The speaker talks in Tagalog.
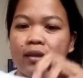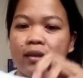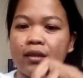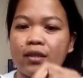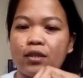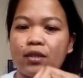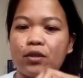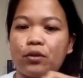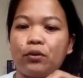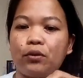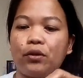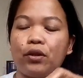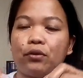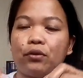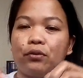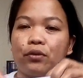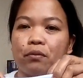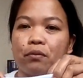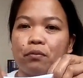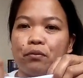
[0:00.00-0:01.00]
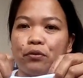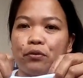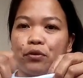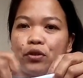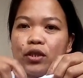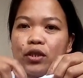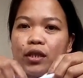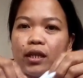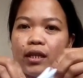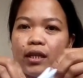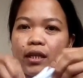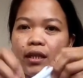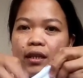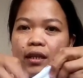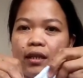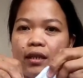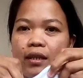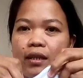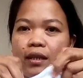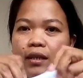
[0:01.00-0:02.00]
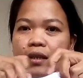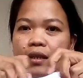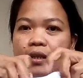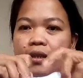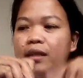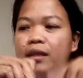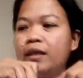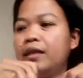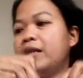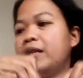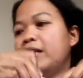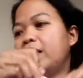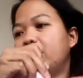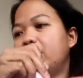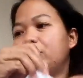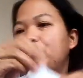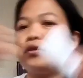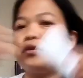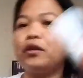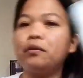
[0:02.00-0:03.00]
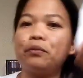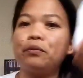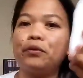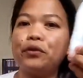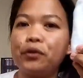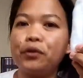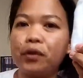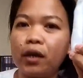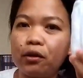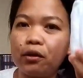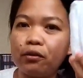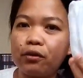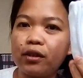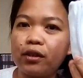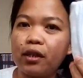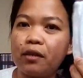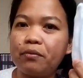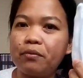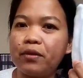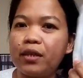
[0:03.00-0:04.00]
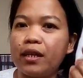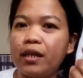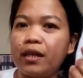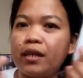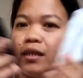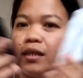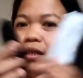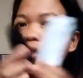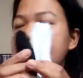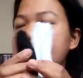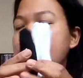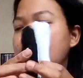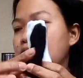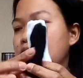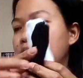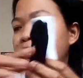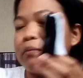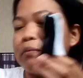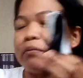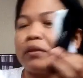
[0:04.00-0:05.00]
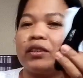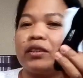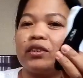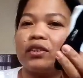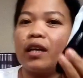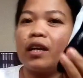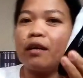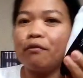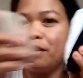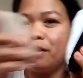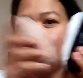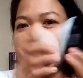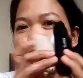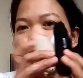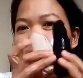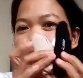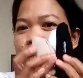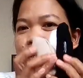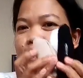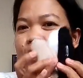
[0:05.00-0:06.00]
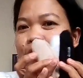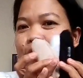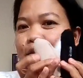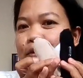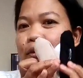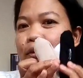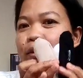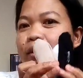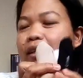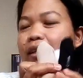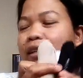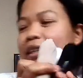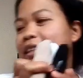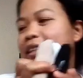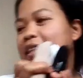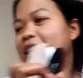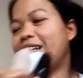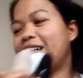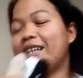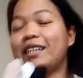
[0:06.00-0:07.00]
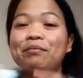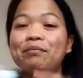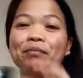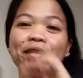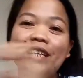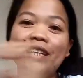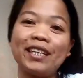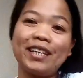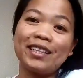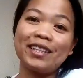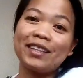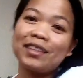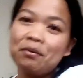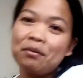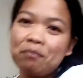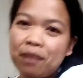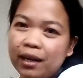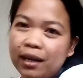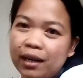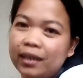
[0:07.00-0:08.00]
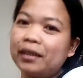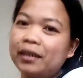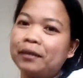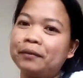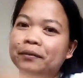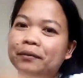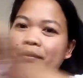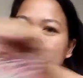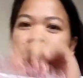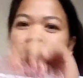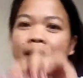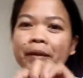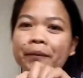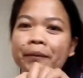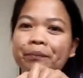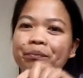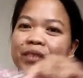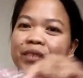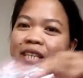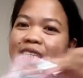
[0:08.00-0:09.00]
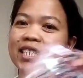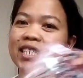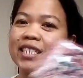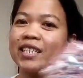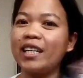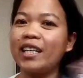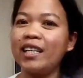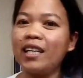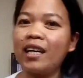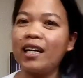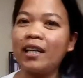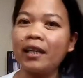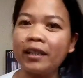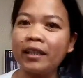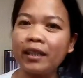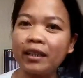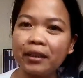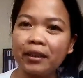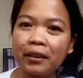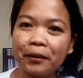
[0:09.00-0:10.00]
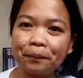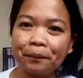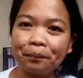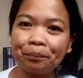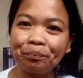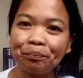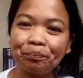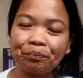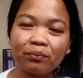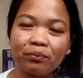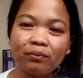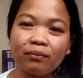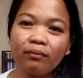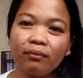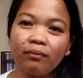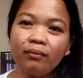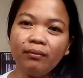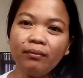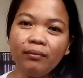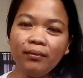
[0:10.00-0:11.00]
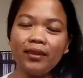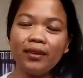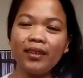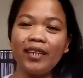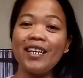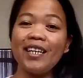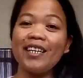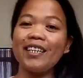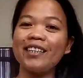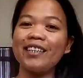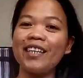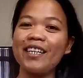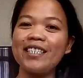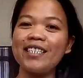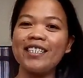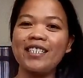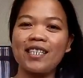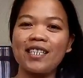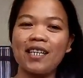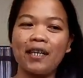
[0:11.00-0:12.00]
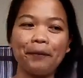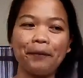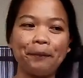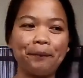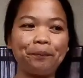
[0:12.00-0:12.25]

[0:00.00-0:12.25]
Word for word: so ito na po siya ito na po yung outcome niya so pag mag travel po tayo kahit maliit na bag kasi kailangan natin ilagay sa